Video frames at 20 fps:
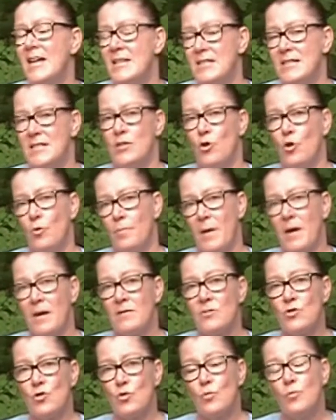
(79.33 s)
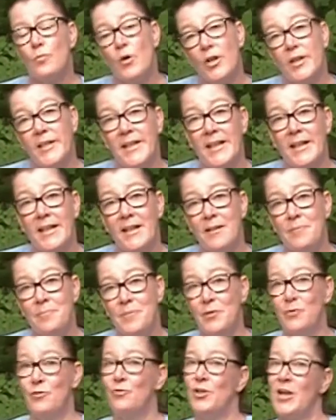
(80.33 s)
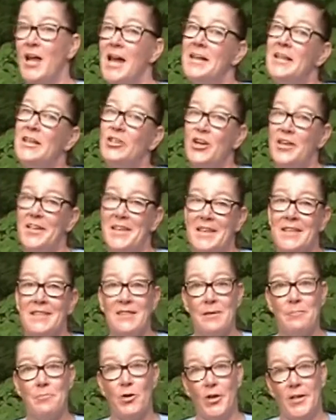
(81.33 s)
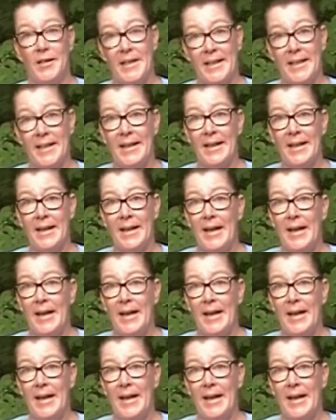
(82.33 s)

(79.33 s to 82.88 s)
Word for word: Si on pense aux bolets, puis vous voulez aller cueillir des bolets,